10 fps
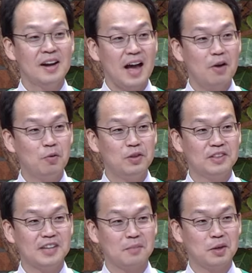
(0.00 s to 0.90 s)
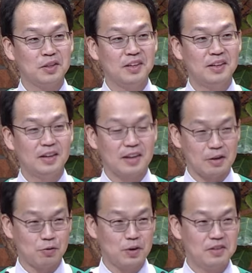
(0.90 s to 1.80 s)
하고 있는 장면이
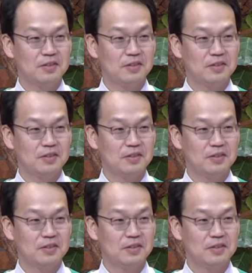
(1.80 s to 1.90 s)
계속해서